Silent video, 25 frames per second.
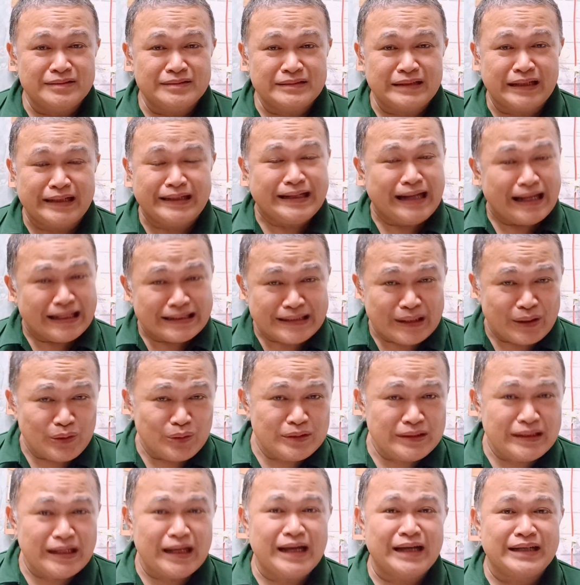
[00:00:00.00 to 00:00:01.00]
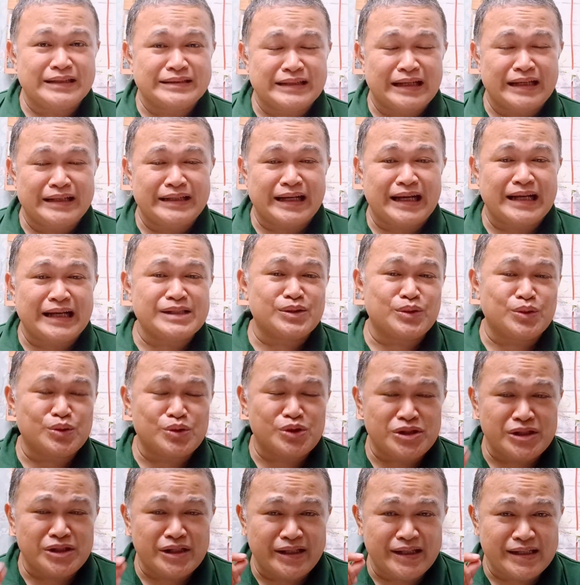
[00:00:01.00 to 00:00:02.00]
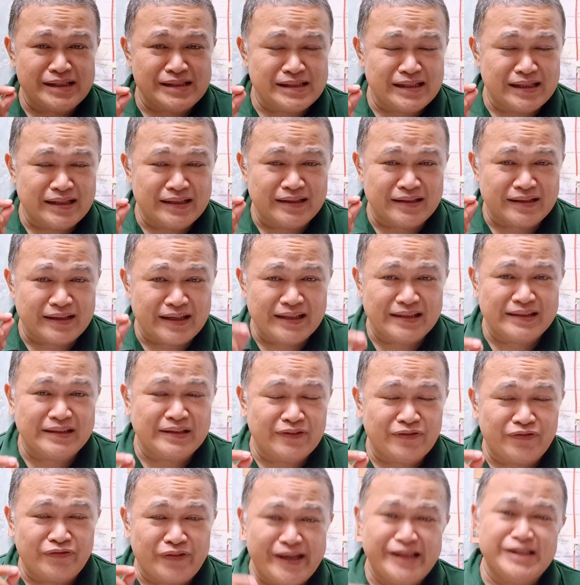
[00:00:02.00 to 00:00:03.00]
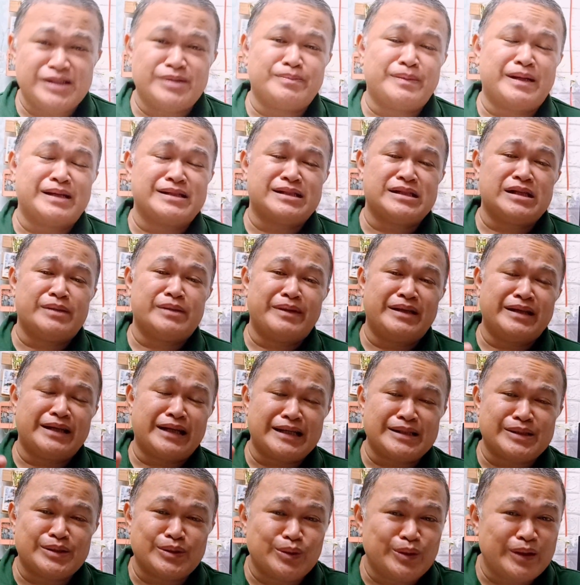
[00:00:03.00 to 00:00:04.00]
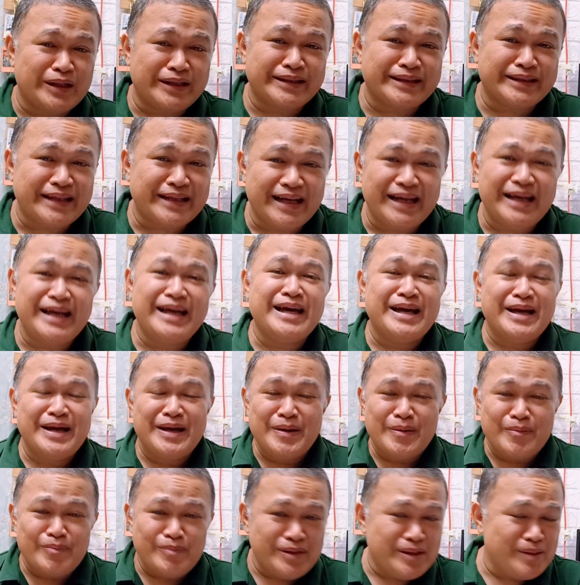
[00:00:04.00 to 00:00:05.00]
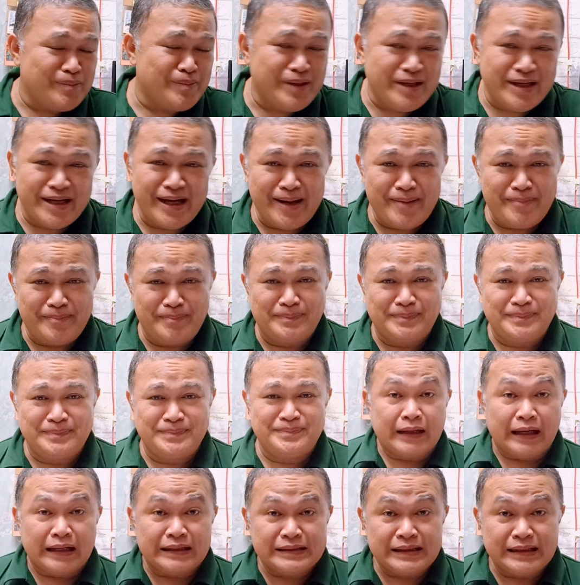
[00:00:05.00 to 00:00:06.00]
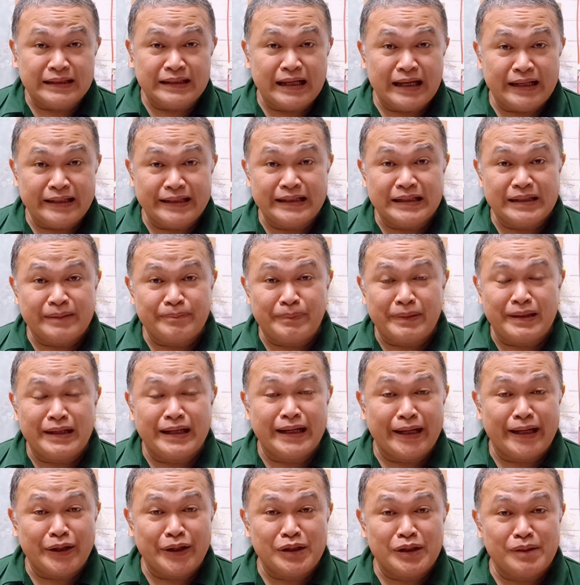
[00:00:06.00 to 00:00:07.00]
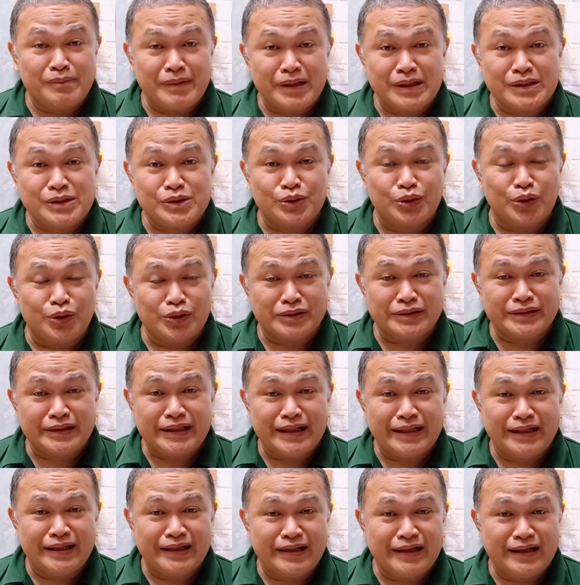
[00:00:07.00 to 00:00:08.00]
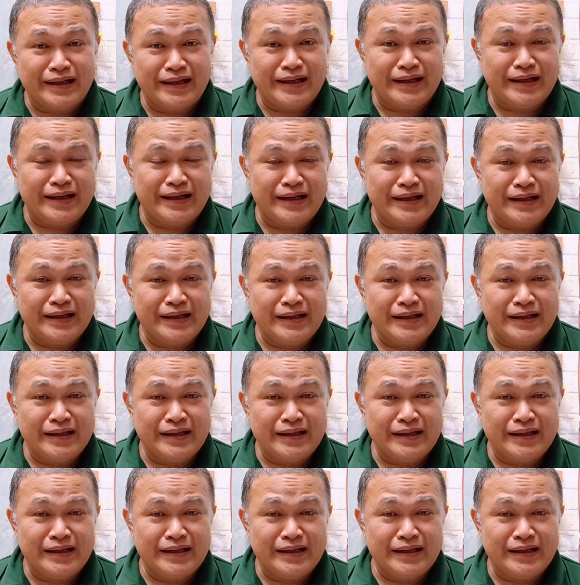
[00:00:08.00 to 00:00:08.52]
Nagkataon lang na nakasuot siya ng isang red na face mask na may nakasulat na BBM. Kasalanan na pala ngayon ang magsuot ng uh,